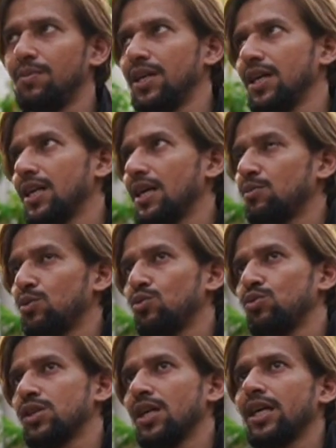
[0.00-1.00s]
बट अगर आप
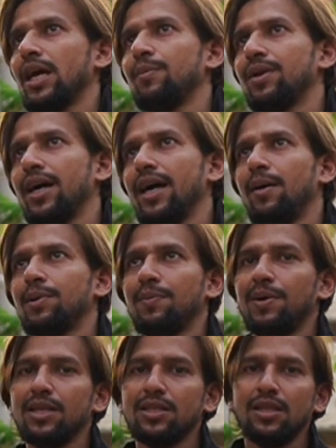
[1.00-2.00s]
दूसरा कैमरा है आपके
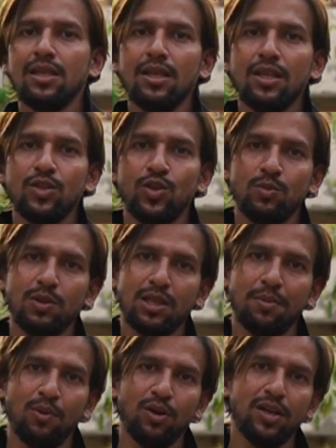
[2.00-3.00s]
पास जो इसमें
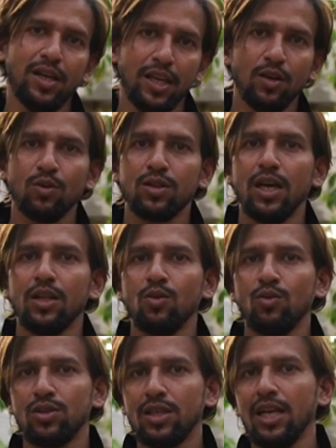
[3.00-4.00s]
सपोर्ट नहीं होता है तो
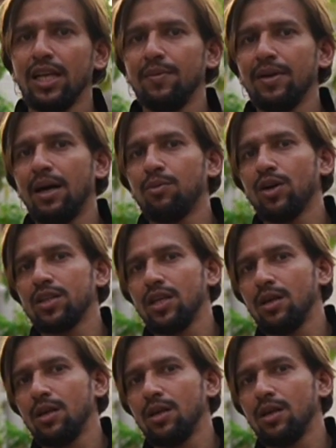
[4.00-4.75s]
उसके लिए भी आपको एक